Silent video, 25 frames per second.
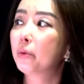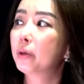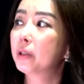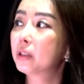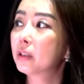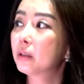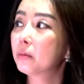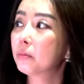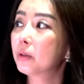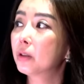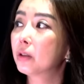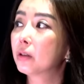
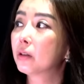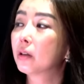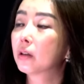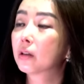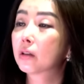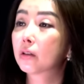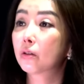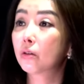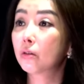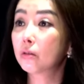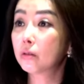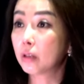왜냐면
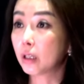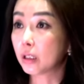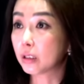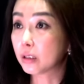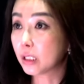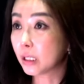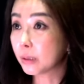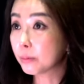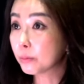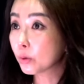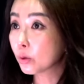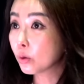그걸 다
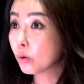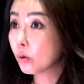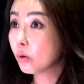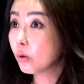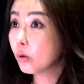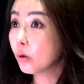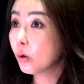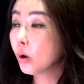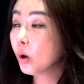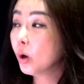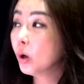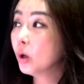
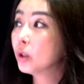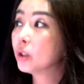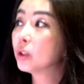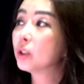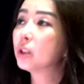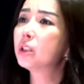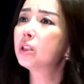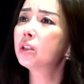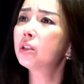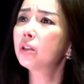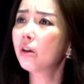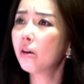참고
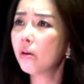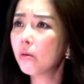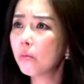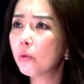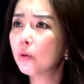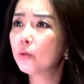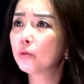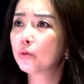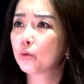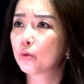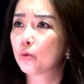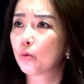
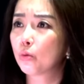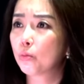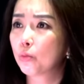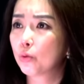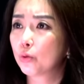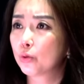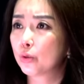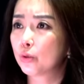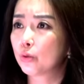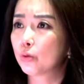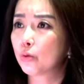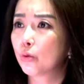시어머니도
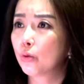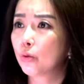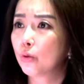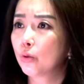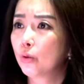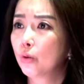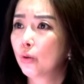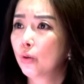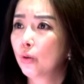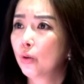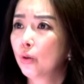모시고